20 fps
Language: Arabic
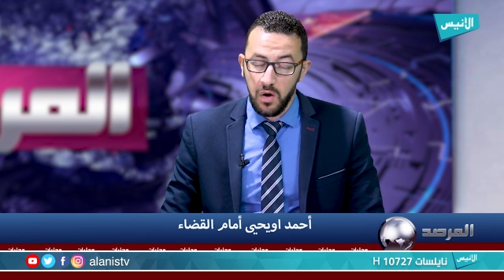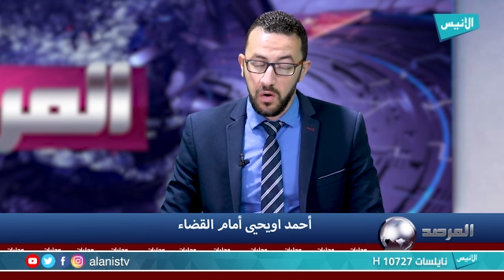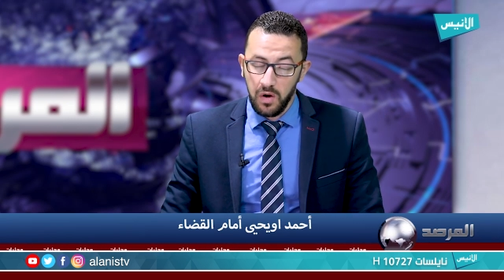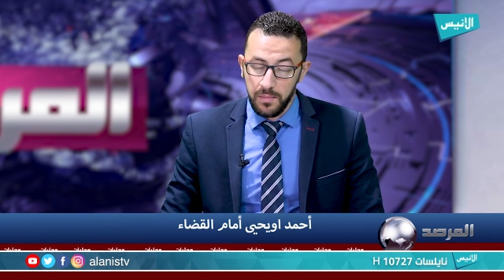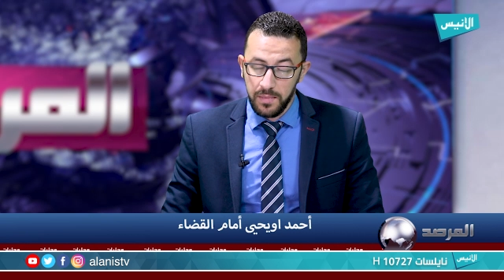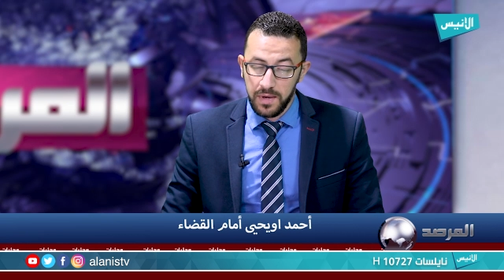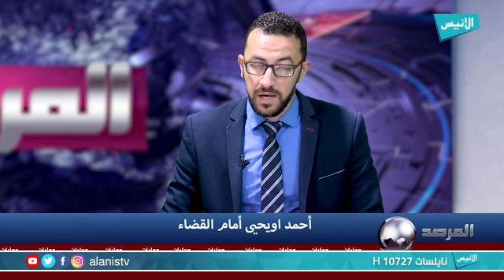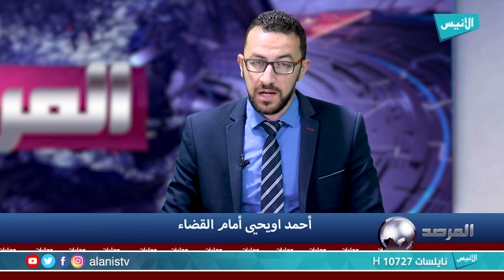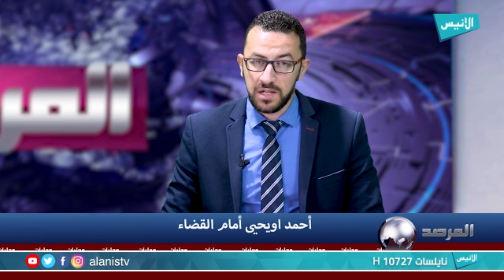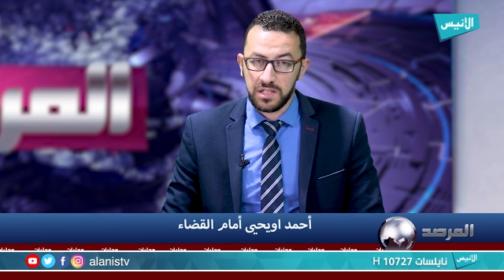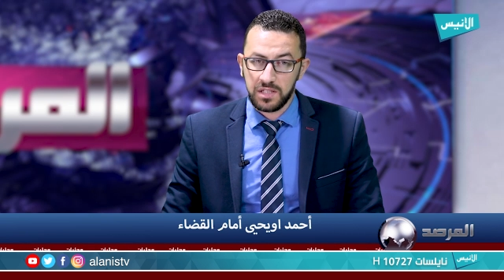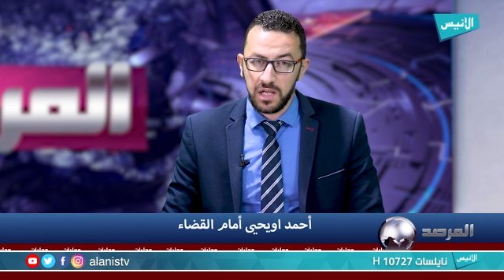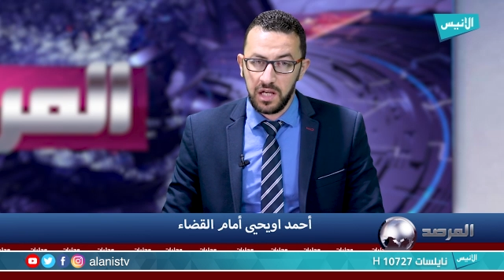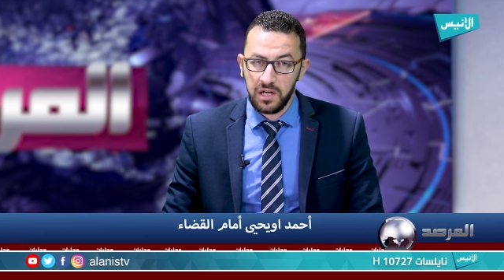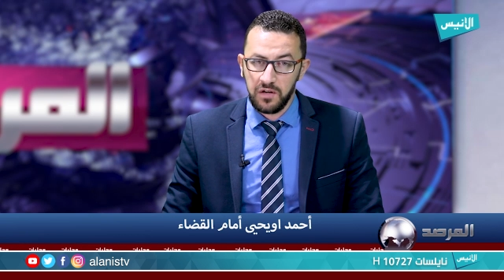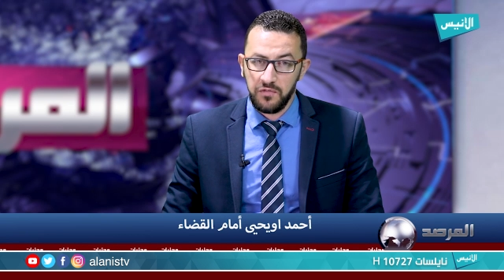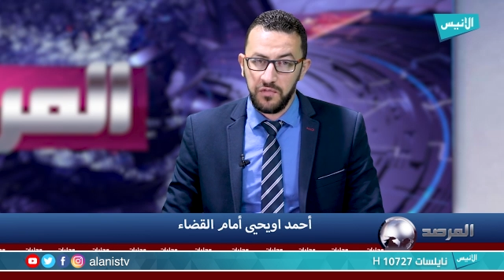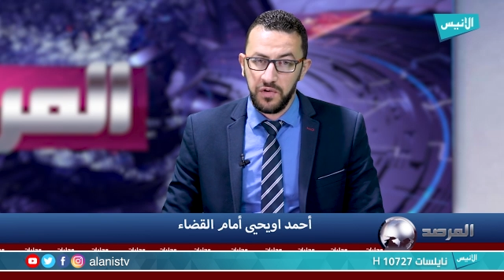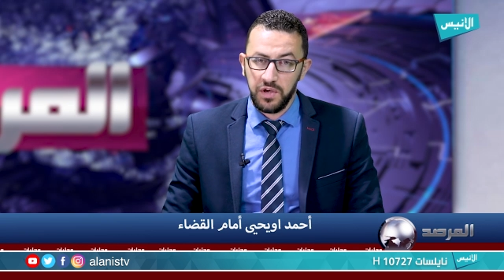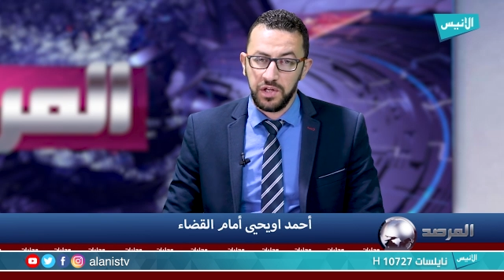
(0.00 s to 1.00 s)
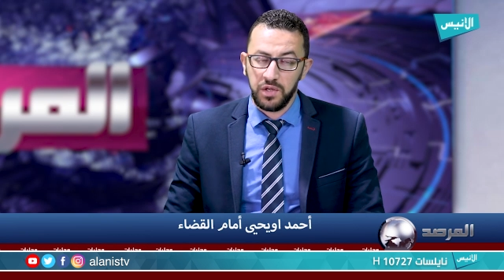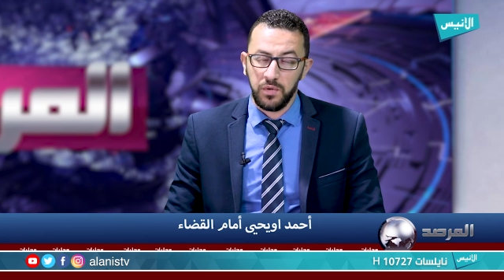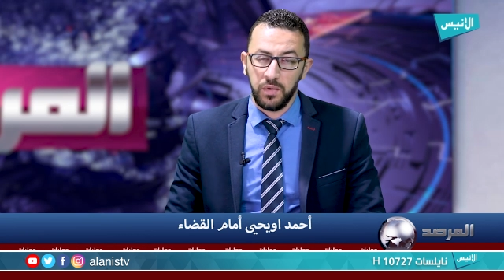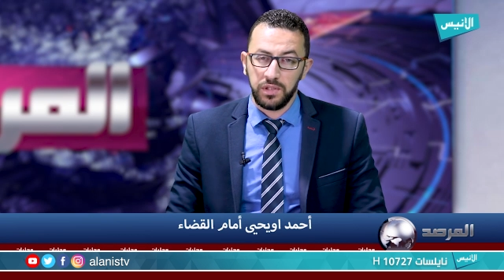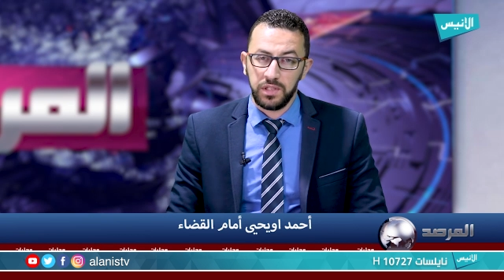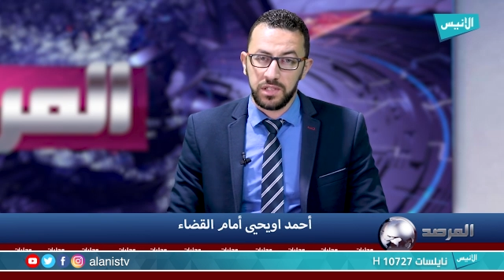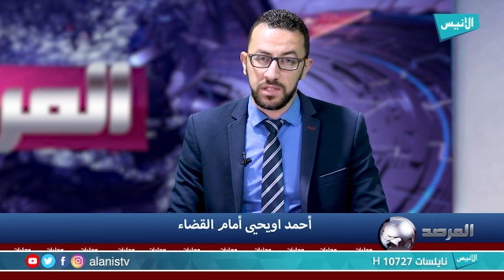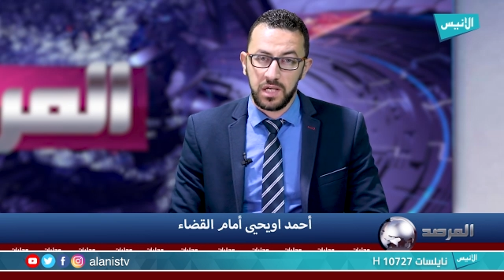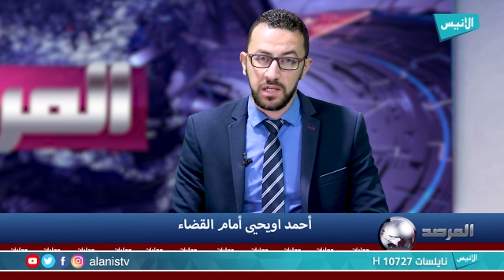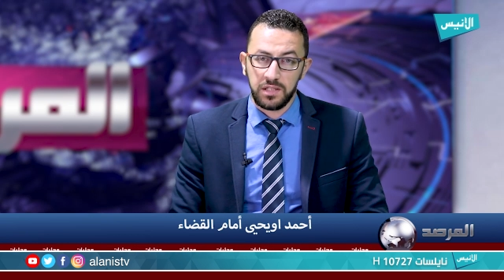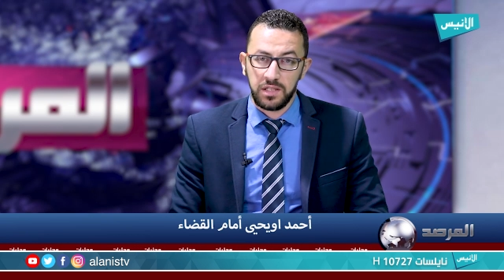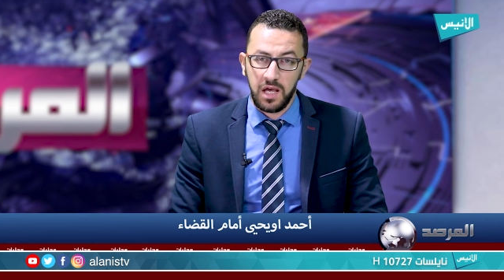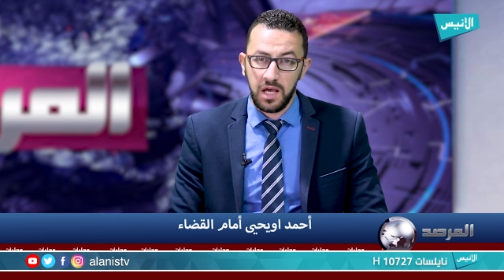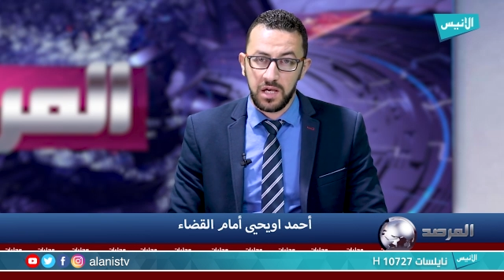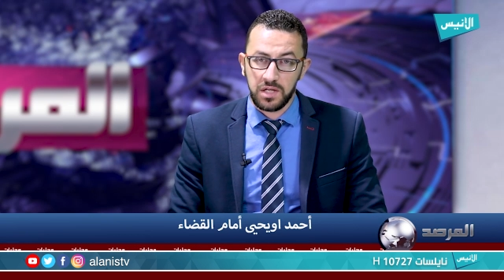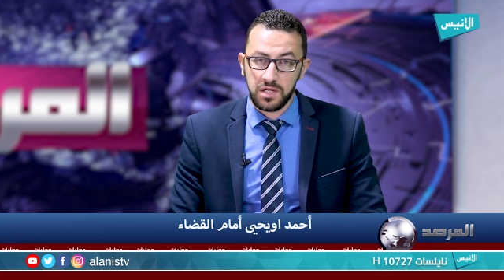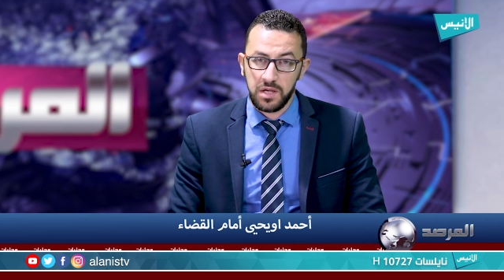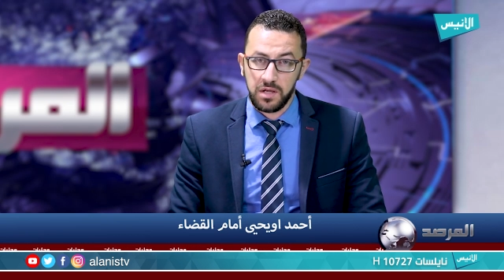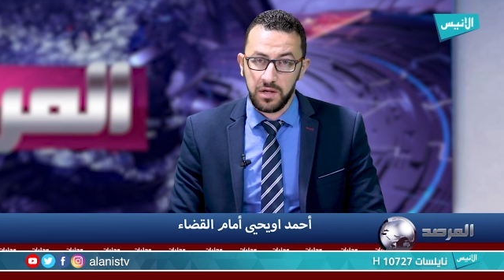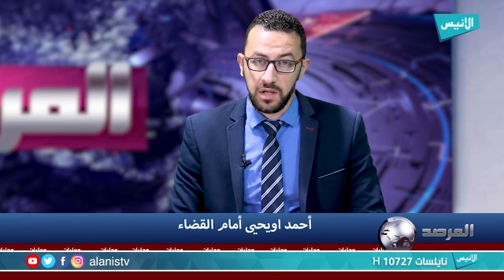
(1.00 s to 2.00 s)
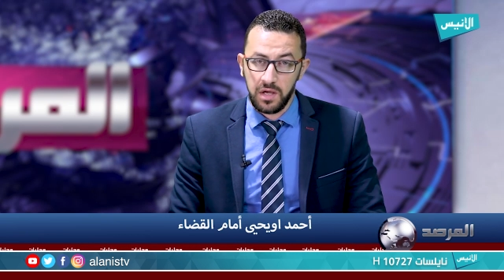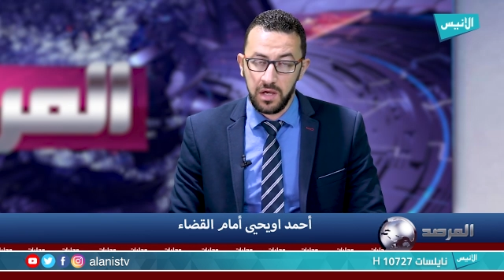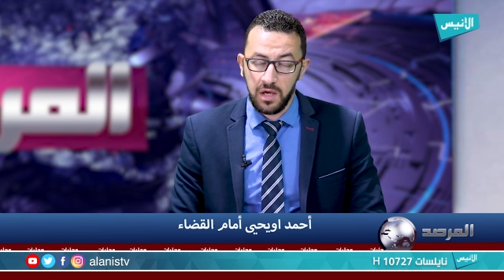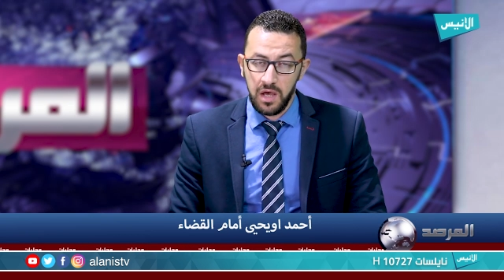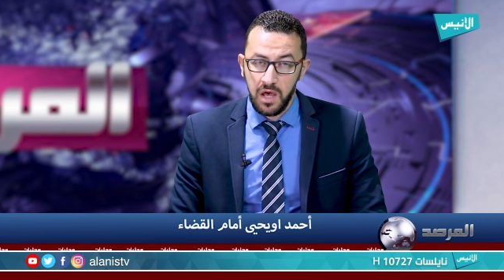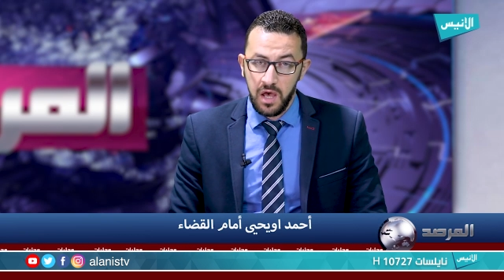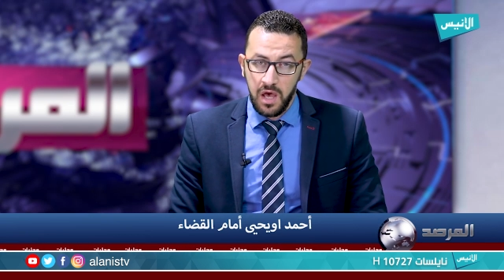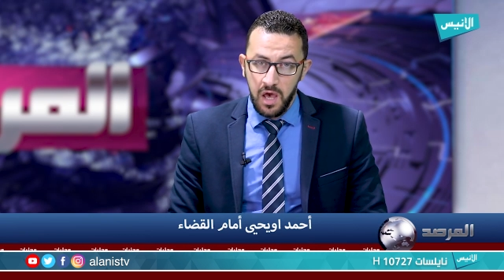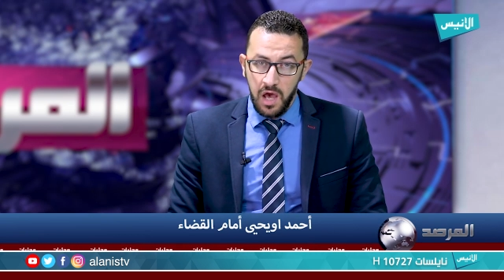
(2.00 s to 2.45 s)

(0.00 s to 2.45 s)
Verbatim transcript: ومارس 2019